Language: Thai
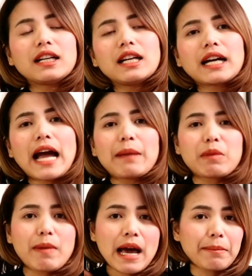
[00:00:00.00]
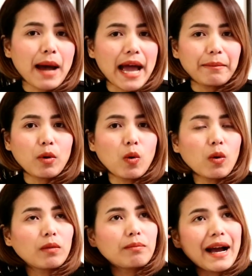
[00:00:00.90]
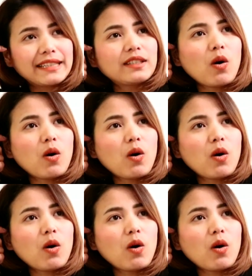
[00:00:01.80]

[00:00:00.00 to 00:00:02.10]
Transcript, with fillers: เลิกงานประมาณบ่ายโมงบ่าย